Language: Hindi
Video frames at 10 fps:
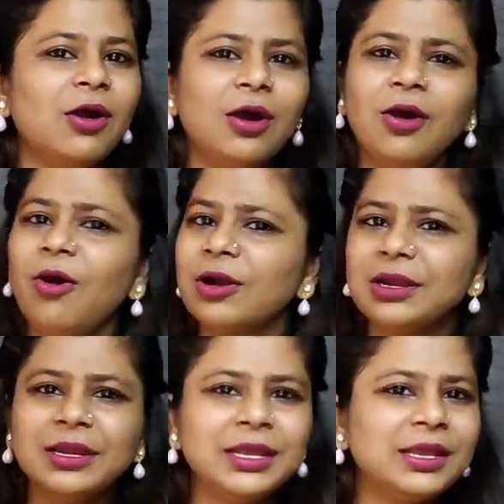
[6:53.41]

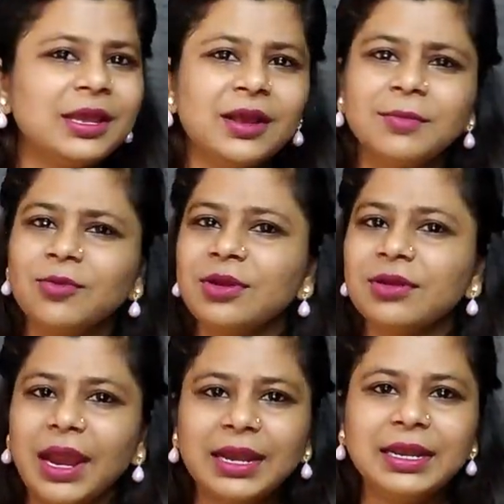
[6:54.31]
ऑर्डर नहीं किया कभी कोई
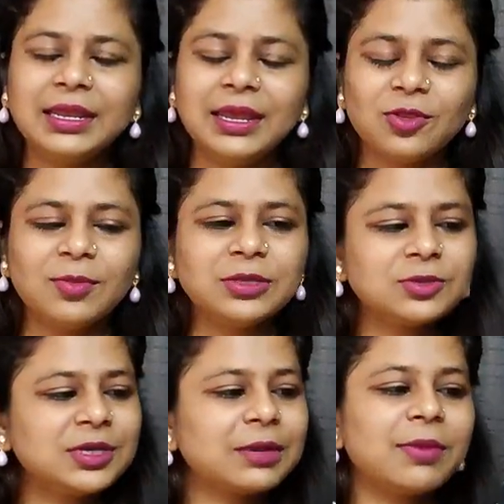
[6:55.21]
ट्राई नहीं किया तो मैंने
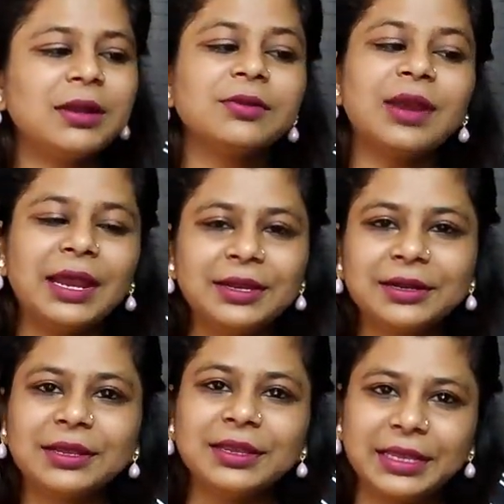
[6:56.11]
सोचा एक बार ट्राई
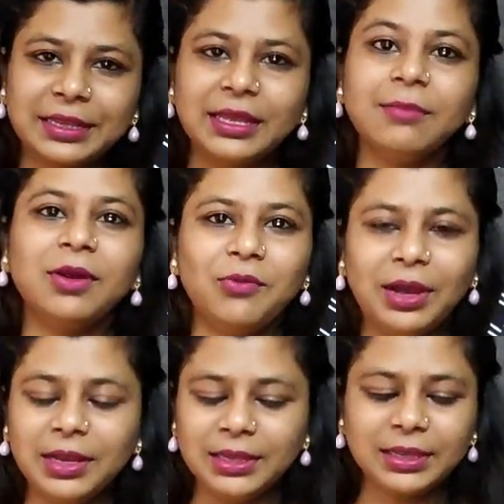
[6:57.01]
करके देखते हैं
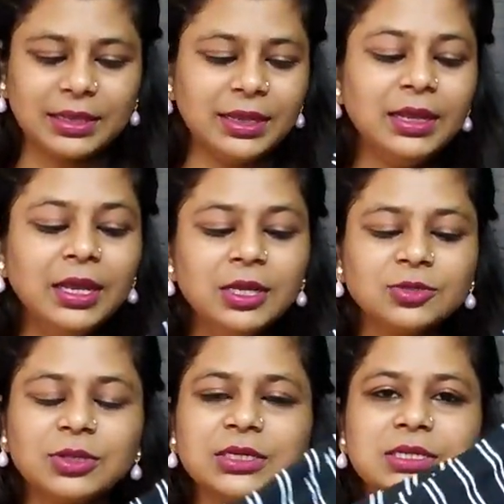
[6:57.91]
मंगवा के देखते हैं
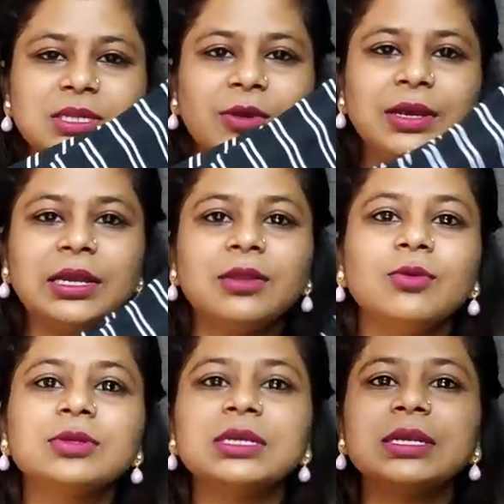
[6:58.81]
सो दिस इज़ हाउ इट
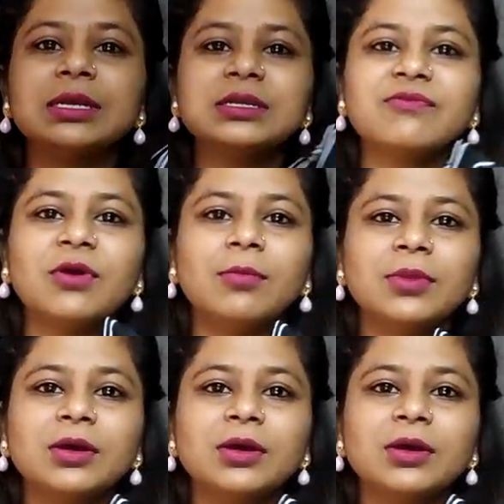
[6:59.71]
लुक्स इट इज़ फ्रॉम